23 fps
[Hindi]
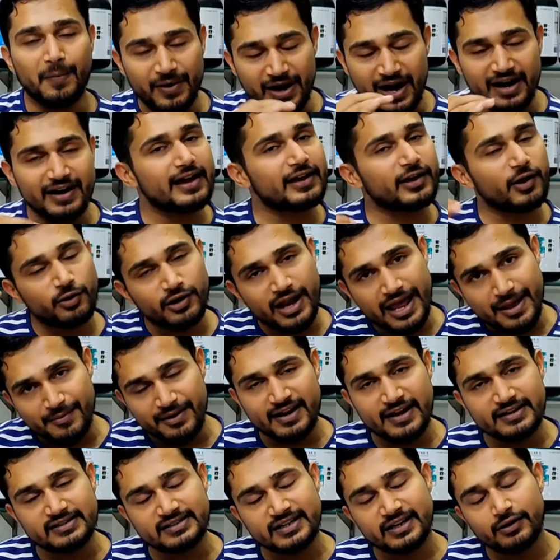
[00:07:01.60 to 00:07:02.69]
लबराडा के और
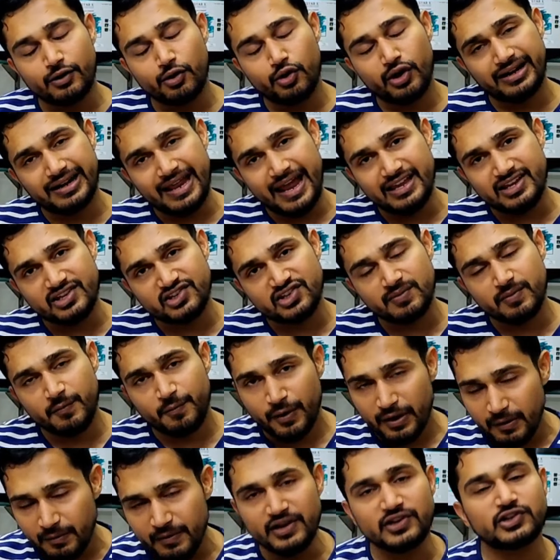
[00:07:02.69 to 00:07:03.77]
डाइमाटाइज के डोके डाइजेशन
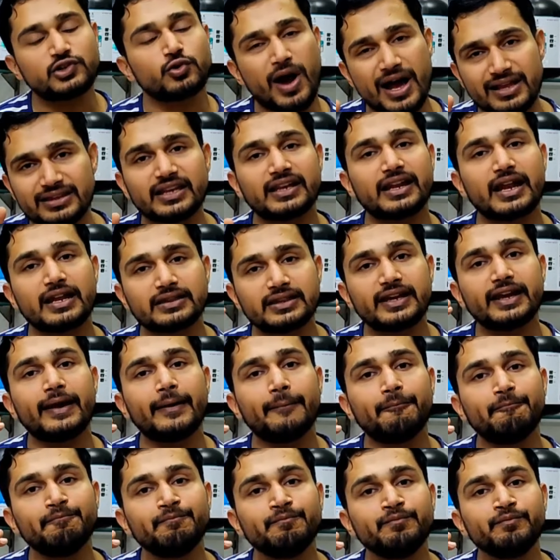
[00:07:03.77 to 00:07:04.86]
में फिर भी इशू आते रहते
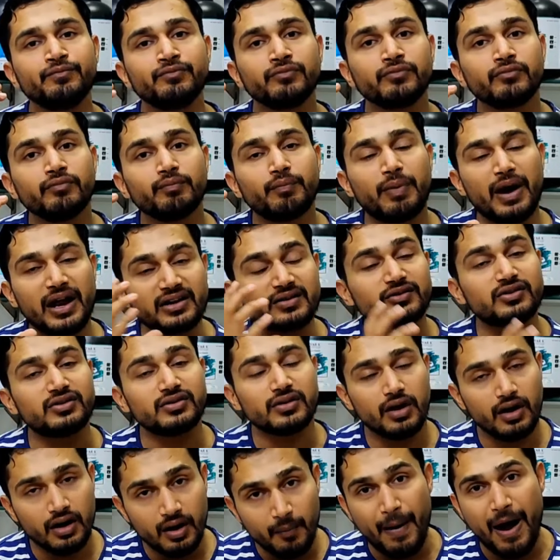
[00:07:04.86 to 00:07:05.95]
हैं पर
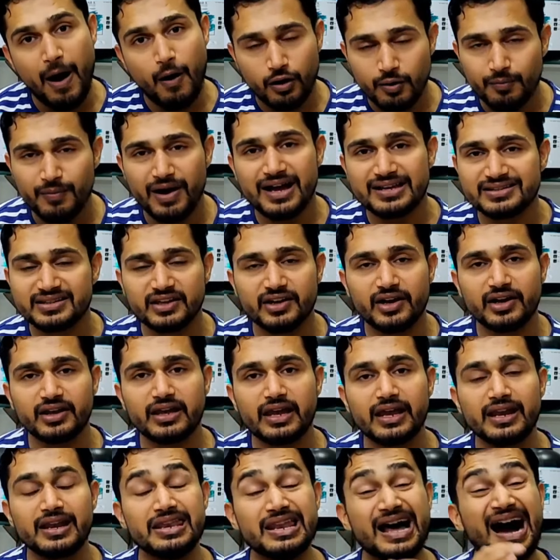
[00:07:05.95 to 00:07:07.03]
पावर मास
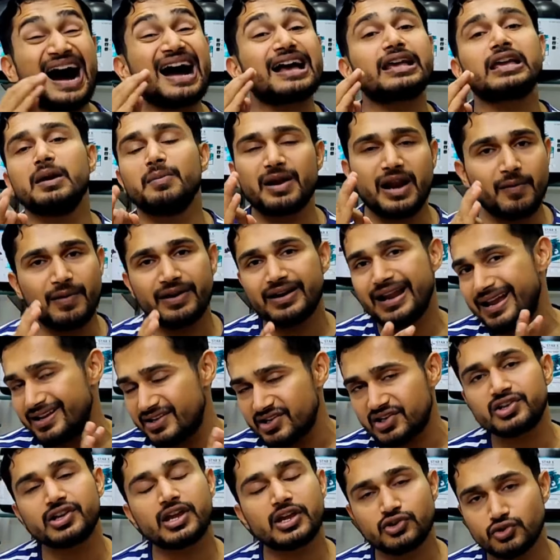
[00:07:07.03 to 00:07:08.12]
गेनर के ना के बराबर
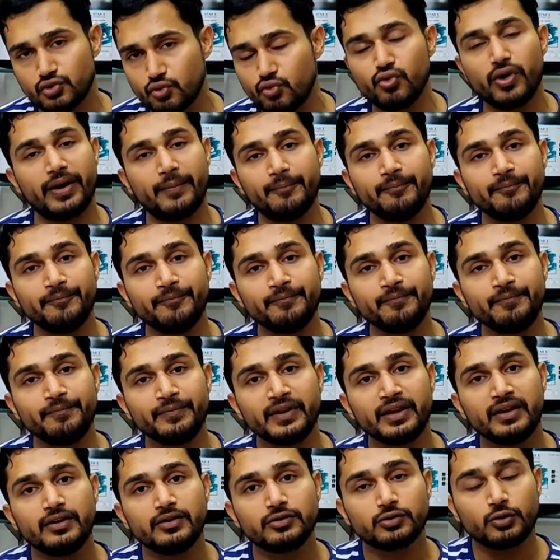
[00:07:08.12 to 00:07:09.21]
डाइजेशन के शू तो है
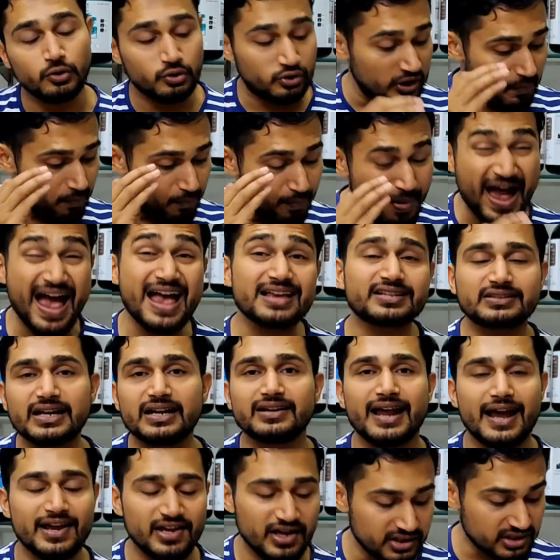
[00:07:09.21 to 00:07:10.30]
तो दी
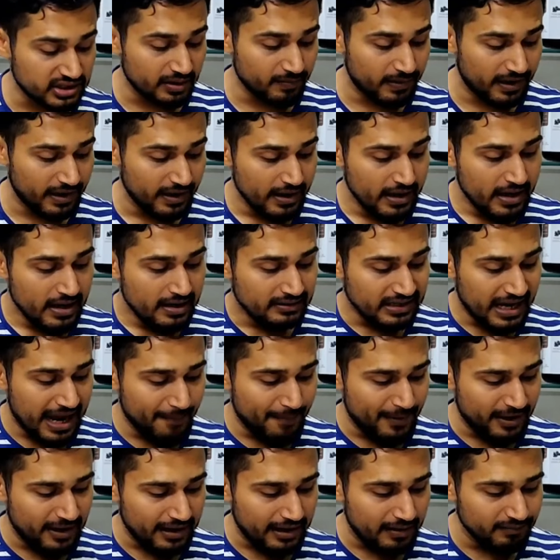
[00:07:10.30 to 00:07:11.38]
बेस्ट है डाइजेशन में
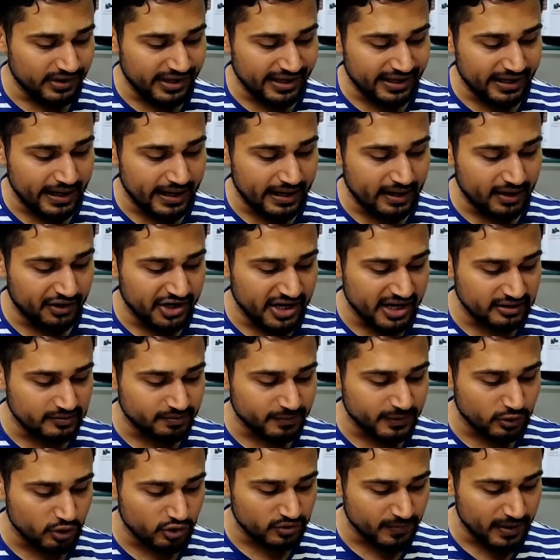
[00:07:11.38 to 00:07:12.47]
यहां पर अगर हम देखें
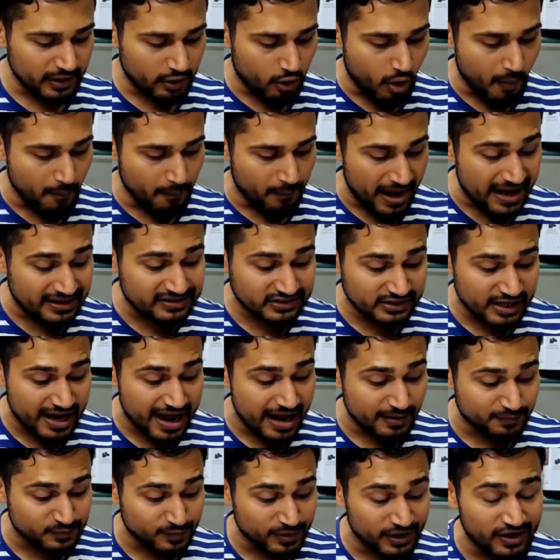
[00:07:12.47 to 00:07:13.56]
इंग्रेडिएंट्स में तो इसमें कॉम्प्लेक्स
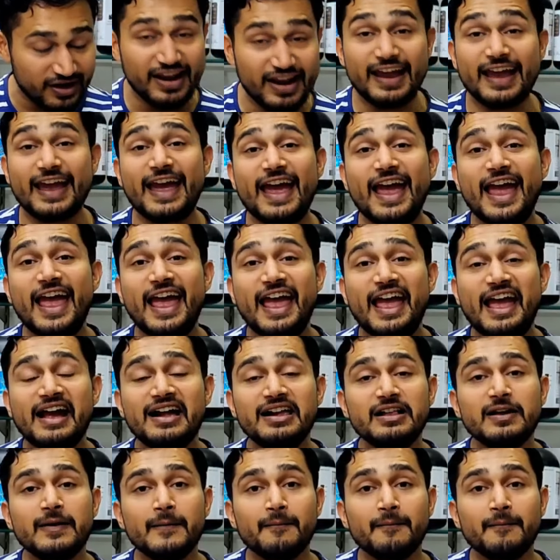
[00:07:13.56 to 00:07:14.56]
कार्ब्स मिल रहे हैं